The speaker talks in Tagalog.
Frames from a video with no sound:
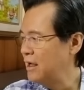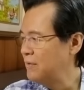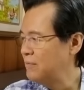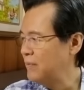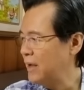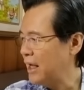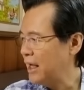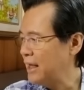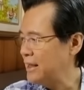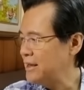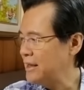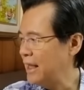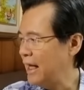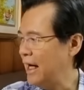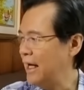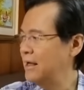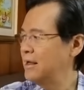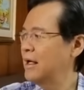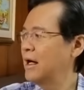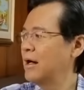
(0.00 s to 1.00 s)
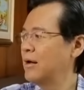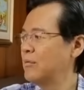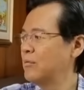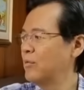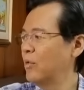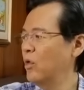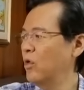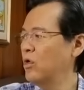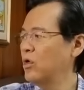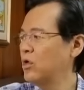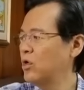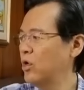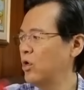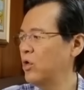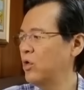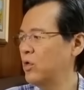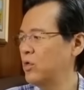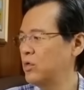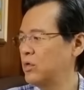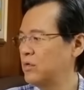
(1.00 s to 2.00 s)
maganda.
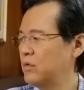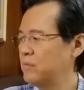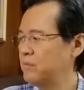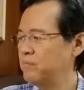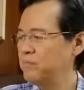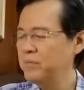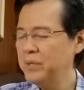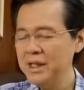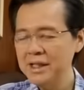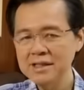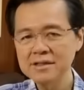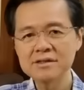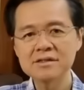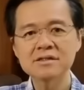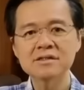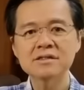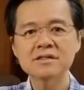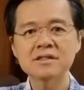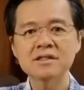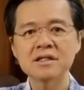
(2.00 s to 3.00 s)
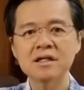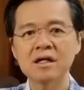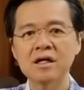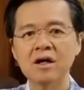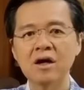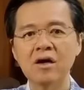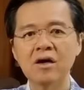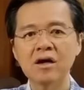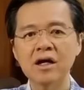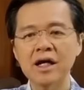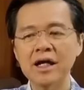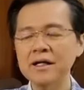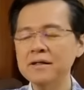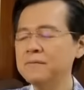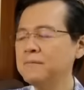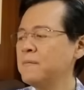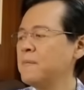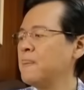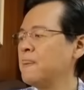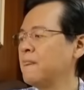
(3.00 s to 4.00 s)
Munggo, beans. Okay?
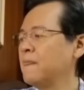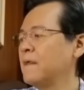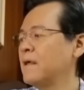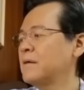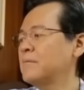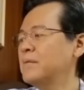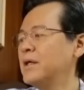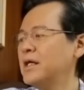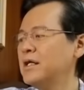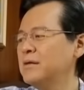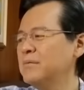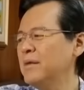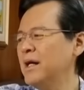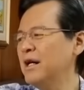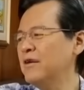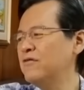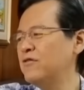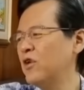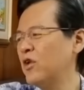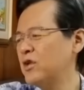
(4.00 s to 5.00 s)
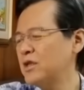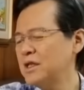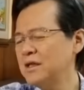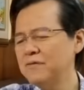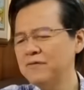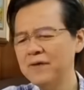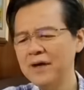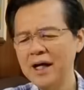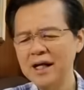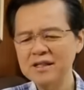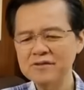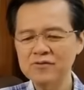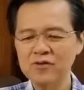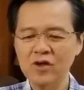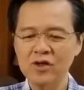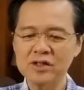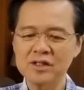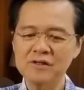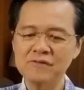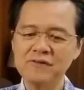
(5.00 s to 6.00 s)
Meron mga fortified,
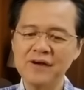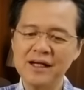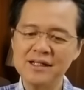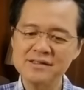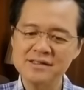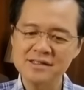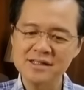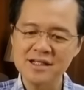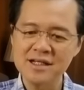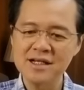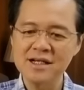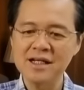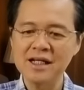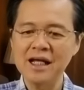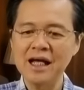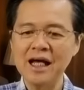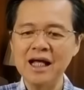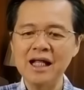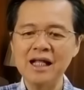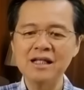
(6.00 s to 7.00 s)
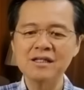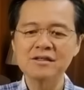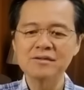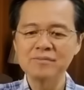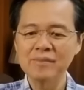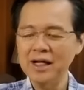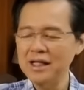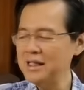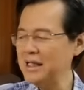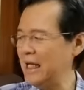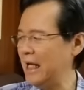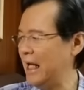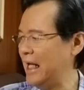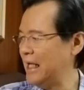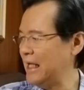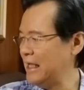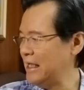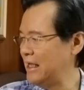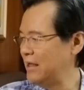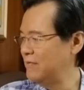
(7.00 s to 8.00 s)
fortified cereal, yung mga
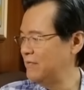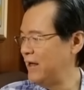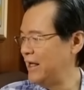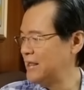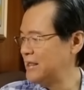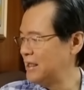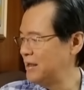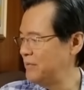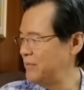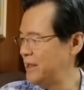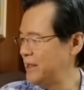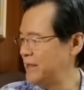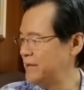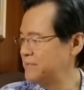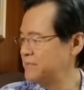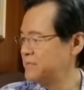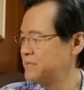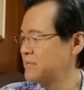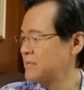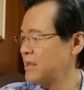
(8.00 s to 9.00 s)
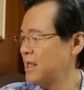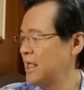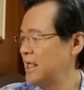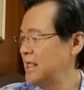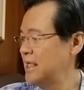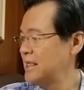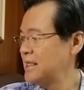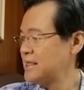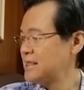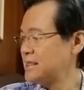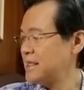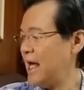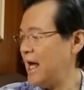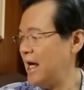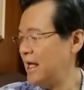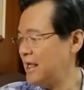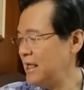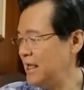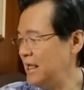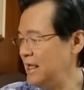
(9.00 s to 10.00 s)
nilalagyan ng vitamin.
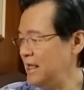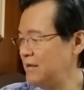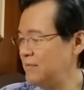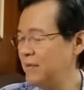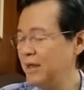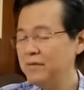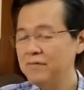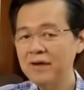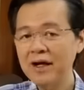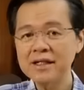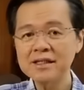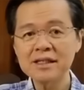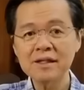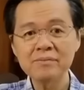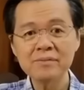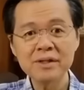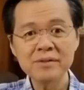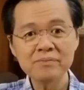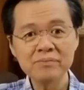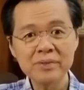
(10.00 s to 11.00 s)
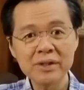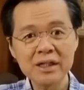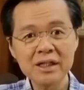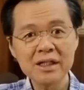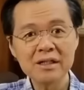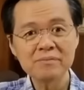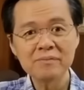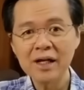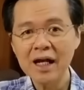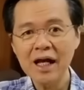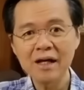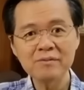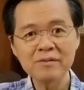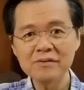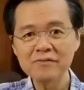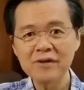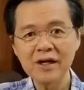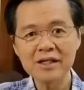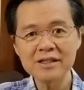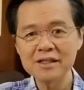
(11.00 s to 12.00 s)
Saging, may vitamin B.
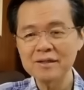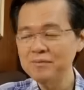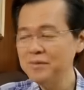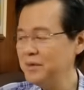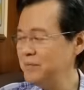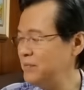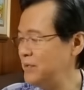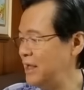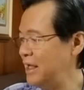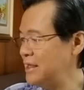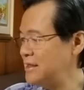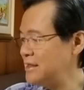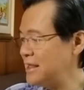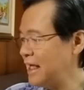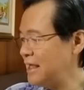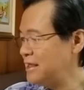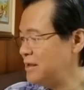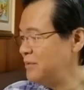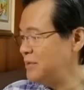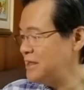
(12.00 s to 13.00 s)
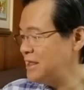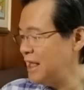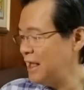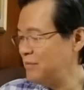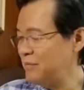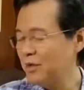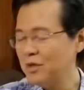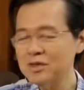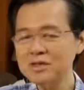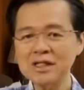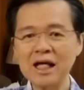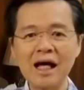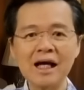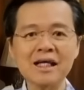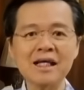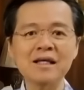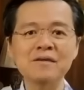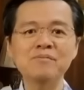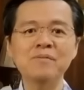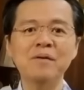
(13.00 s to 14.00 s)
Maraming vitamin B ang saging. Di ba sinabi ko
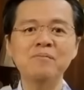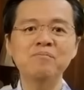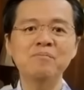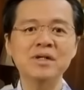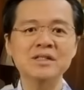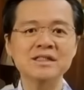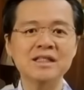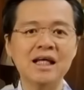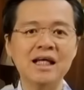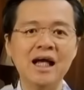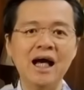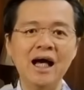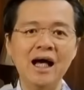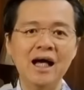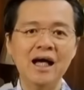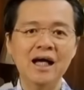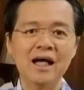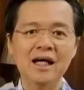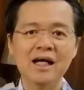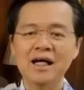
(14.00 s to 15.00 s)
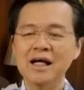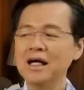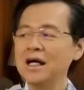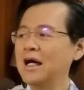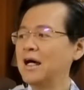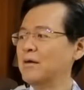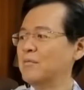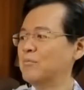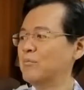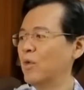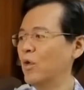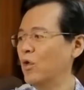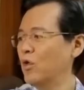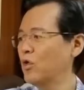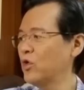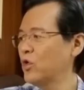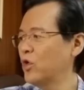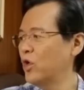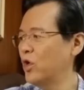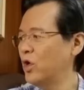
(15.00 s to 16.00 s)
saging pampasaya?
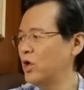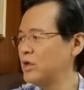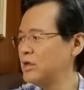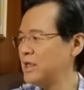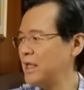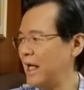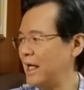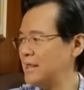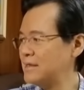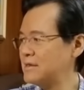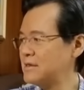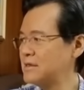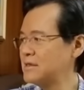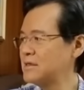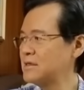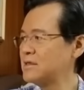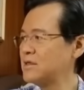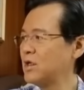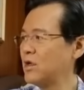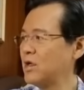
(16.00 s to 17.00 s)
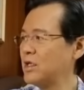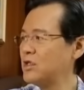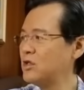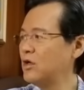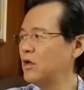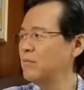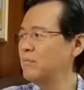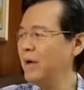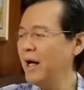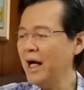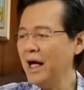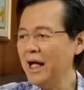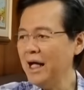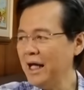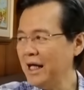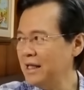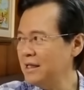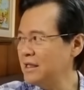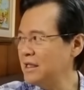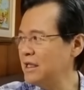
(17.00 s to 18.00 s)
Munggo, nuts, So ito, mga
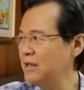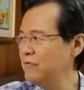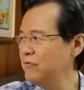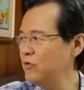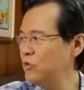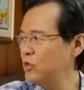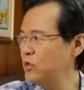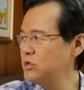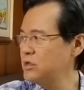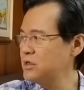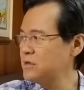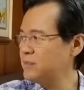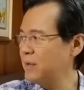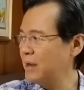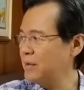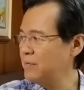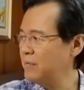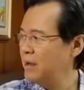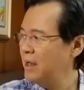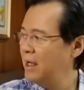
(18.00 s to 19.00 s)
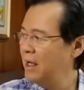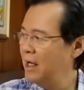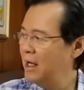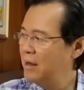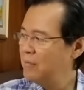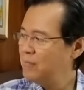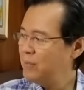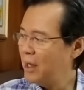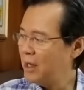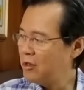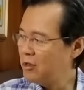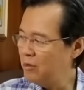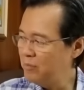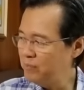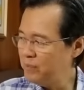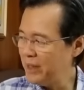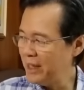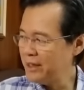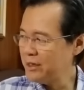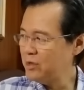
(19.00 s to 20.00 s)
healthy foods, pag, pag
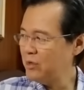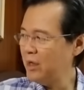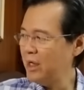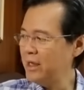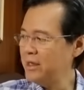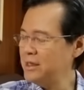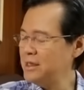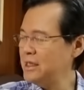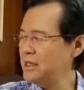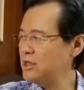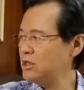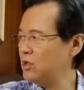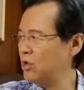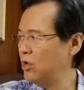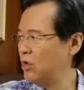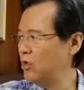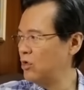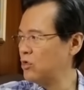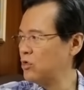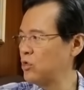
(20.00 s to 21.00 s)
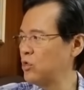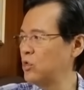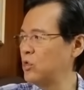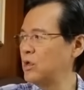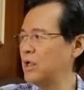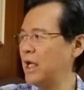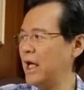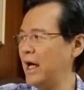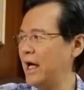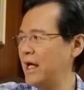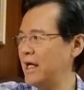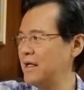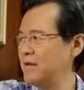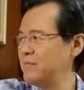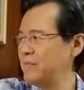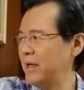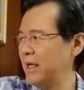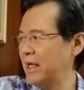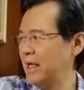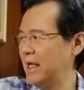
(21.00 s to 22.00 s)
kompleto kayo dito, gulay,
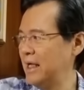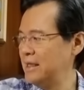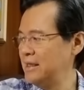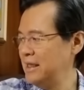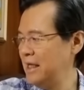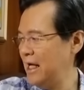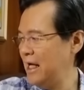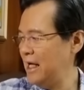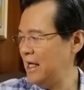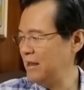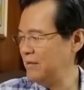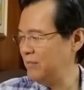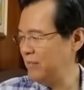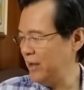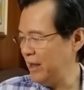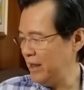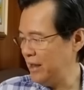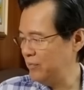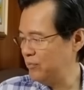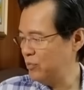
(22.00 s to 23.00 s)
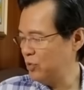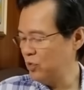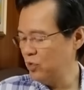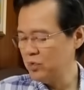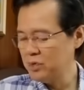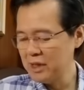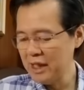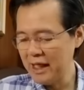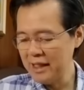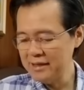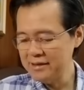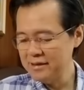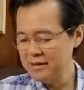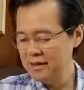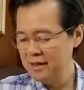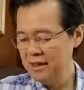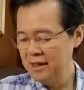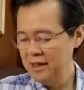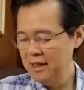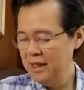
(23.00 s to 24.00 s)
may ganyan, may
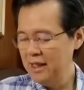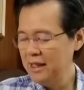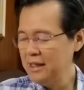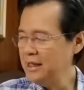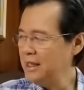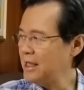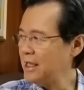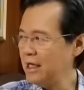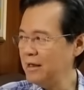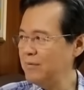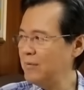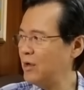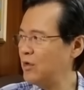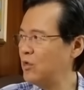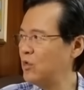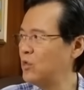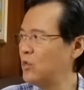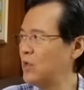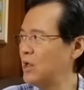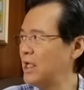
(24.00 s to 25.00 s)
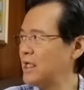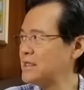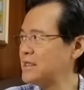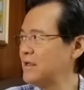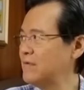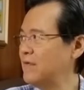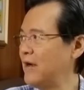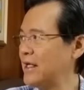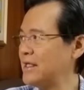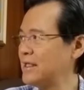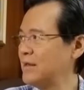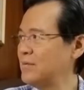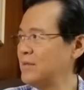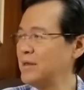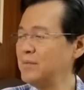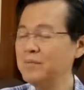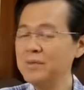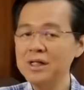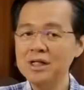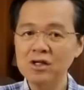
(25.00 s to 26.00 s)
prutas, hindi kayo magkukulang sa
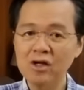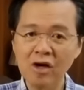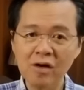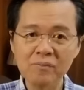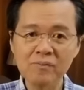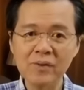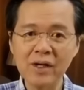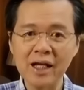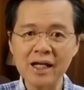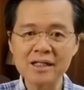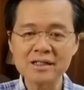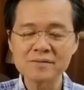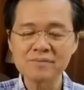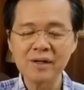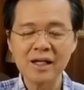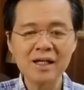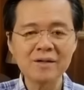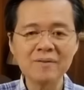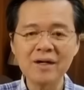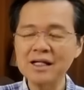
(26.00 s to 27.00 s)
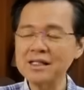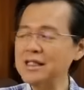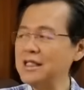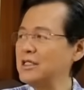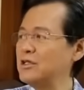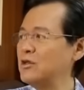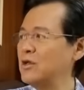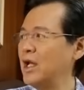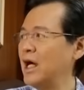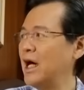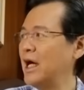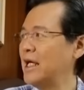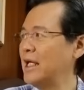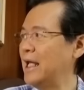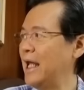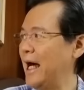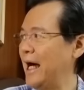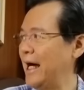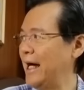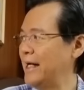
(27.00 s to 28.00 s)
vitamin B complex, malamang din niyo na
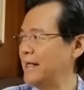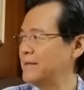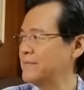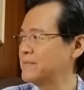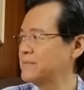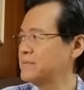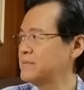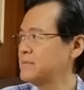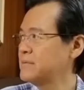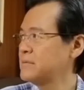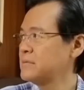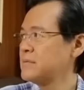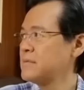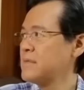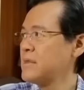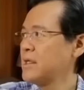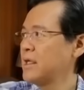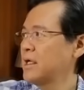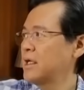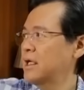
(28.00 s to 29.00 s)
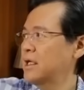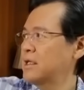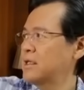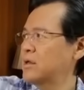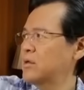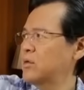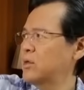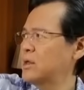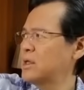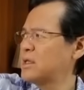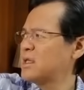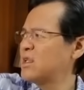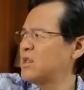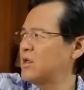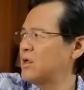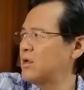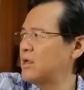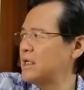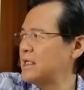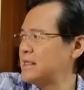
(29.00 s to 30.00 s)
kailangan. Inuulit
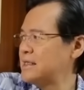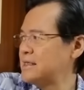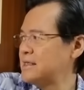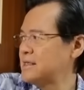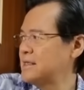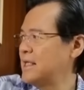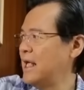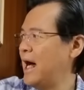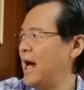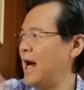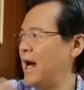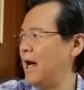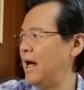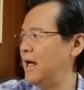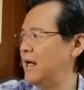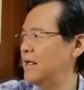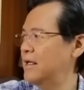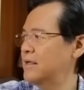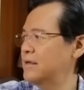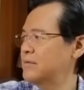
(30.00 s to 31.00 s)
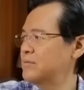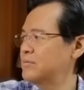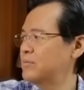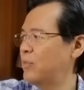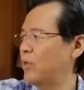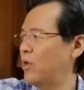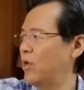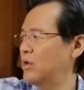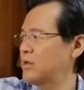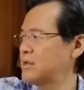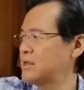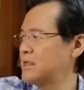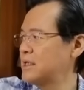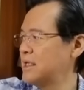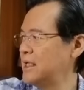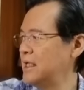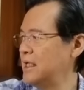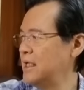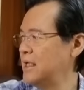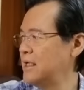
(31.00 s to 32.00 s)
ko, isda,
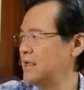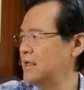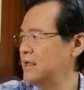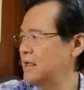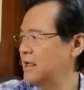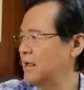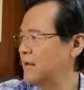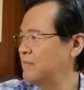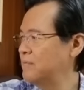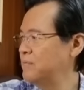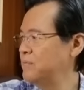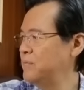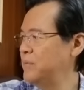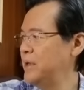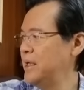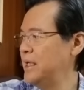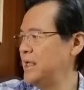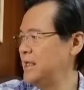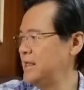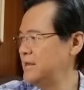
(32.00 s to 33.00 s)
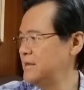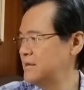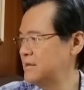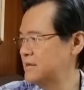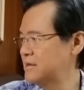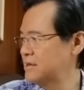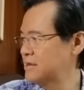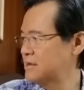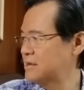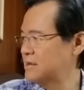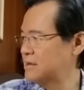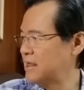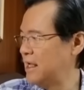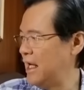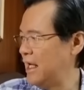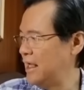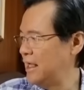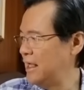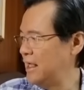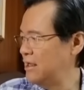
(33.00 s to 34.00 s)
poultry, beans,
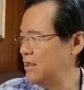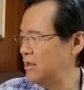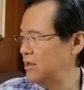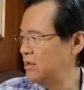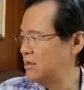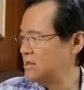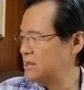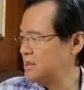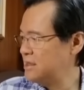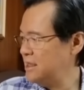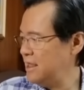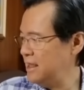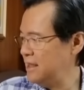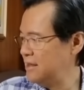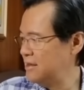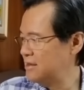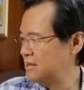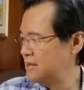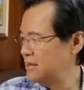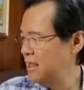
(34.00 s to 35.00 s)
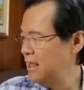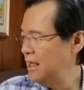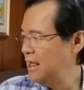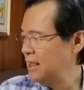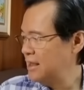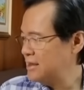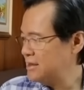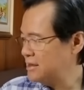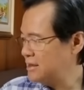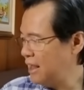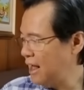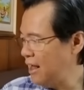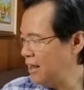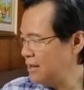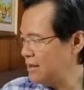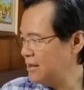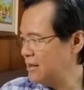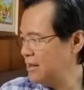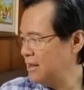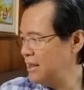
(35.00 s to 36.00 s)
ayan o, oh, seeds,
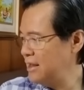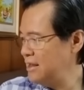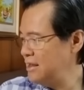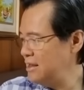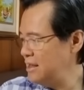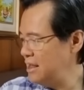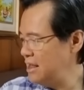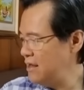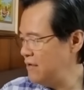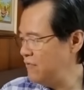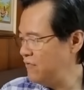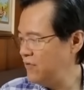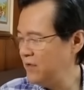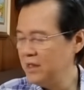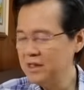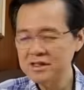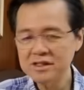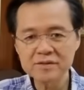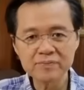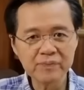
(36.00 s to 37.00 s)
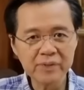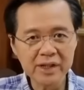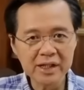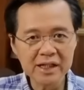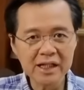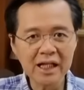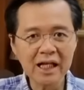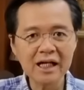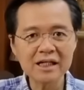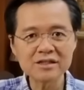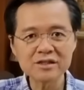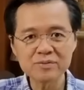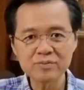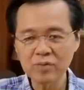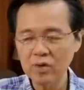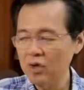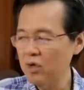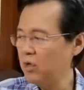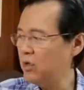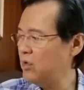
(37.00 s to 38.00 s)
dark green leafy, spinach,
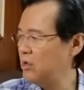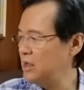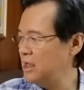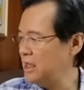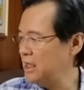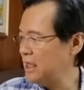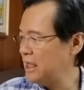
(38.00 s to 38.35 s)
broccoli,